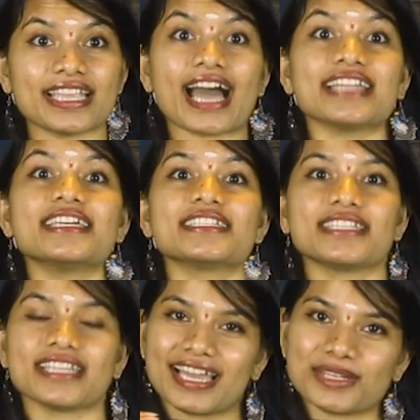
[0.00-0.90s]

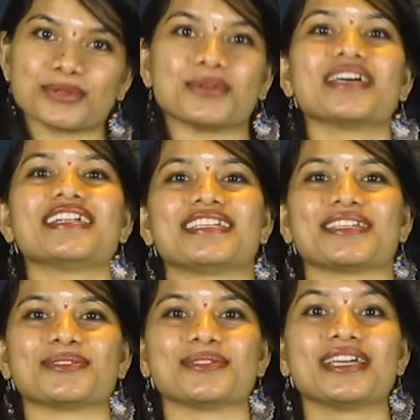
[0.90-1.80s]
యాదర్షి అని కూడా
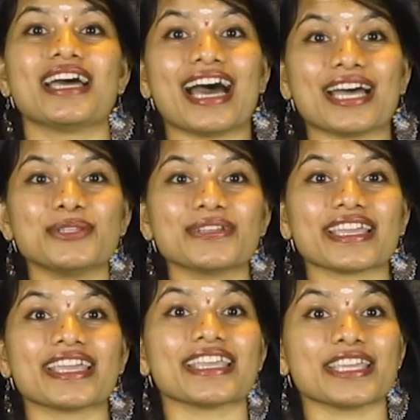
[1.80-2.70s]
అంటారు
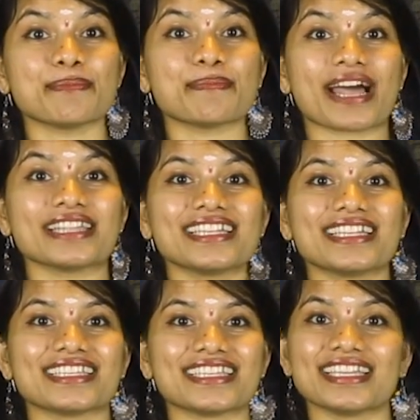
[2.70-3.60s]
అందుకే ఈ
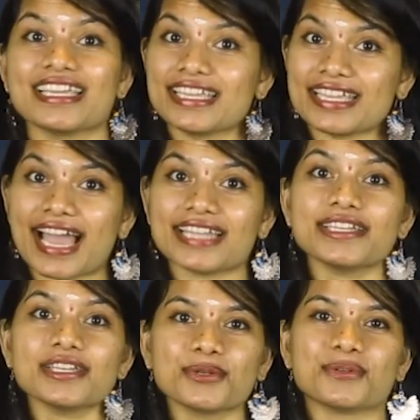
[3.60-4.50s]
ప్రాంతానికి
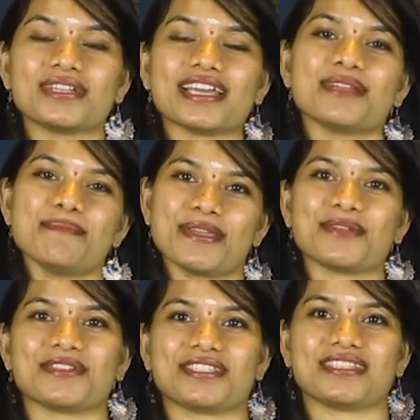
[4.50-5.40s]
యాదగిరి గుట్ట అని
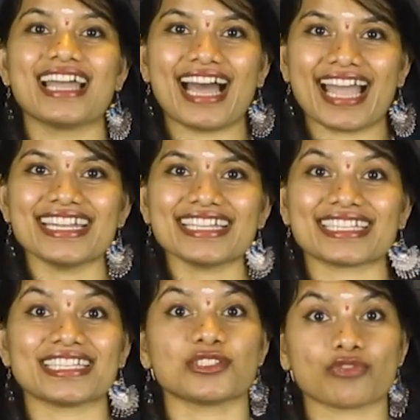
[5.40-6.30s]
పేరు వచ్చింది
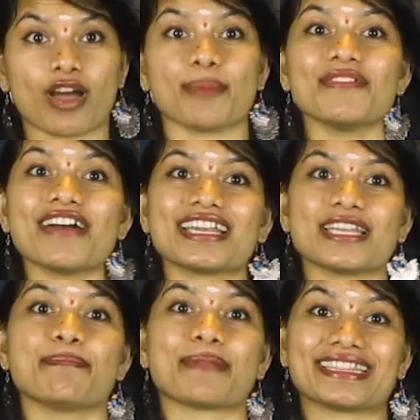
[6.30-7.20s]
ఆయనకి
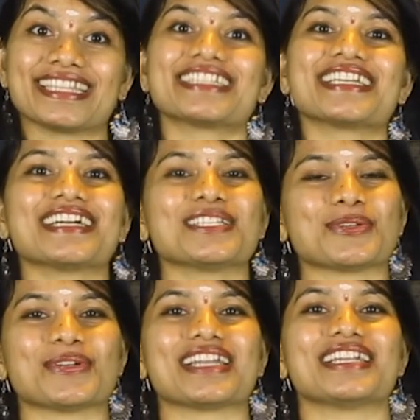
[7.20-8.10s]
స్వామివారిని ప్రత్యక్షంగా
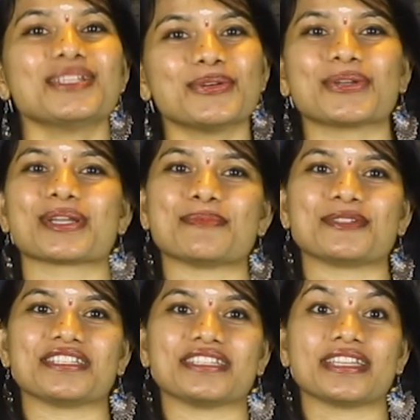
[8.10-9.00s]
చూడాలని కోరిక
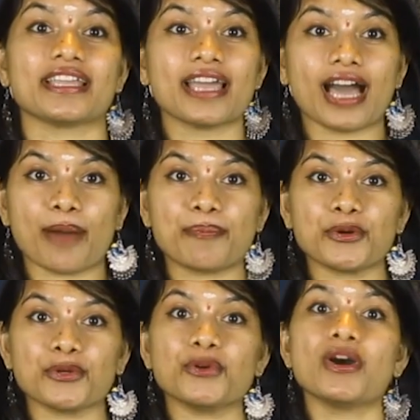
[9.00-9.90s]
పుట్టింది
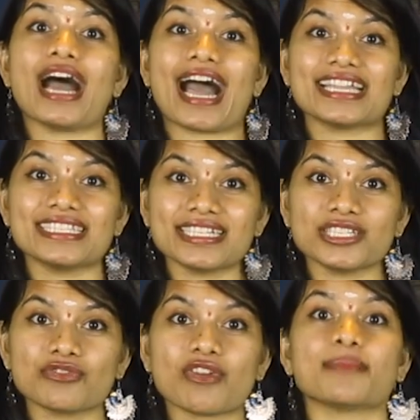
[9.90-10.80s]
అప్పుడు
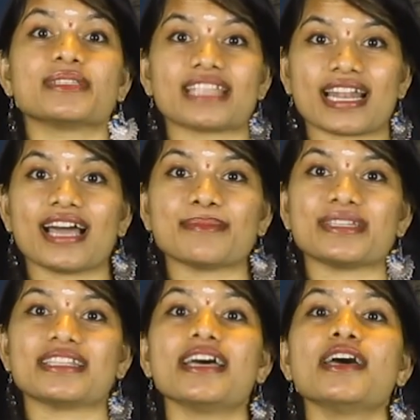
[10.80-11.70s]
ఆంజనేయ స్వామి సలహా మీద